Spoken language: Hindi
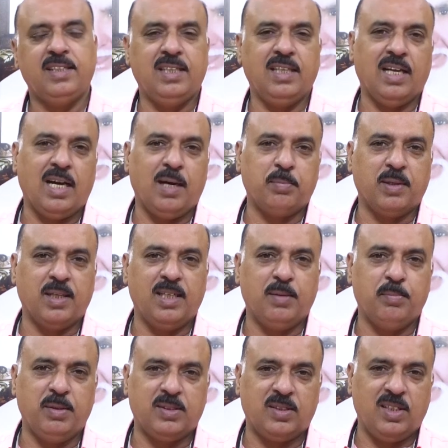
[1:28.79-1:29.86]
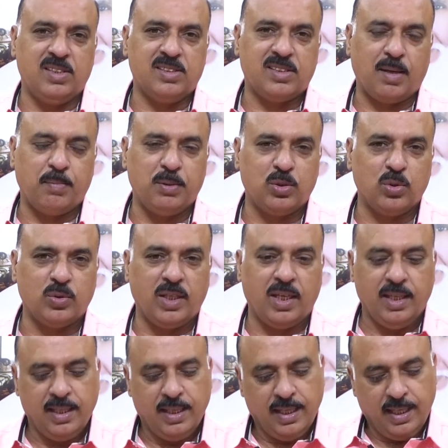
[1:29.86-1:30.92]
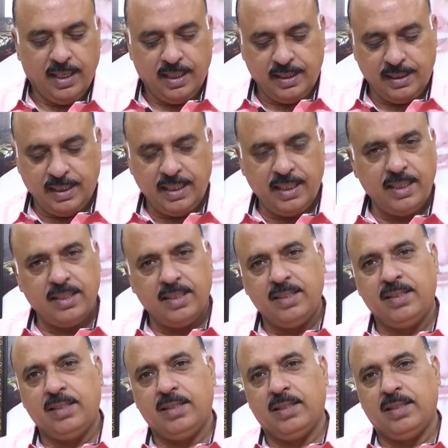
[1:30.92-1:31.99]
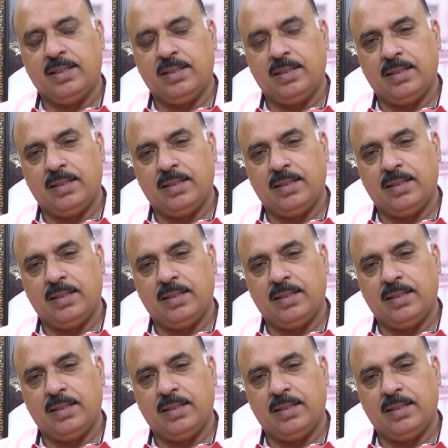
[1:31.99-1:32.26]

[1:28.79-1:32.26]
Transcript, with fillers: ये आपके लिए बेहतरीन साबित होते हैं ये uh,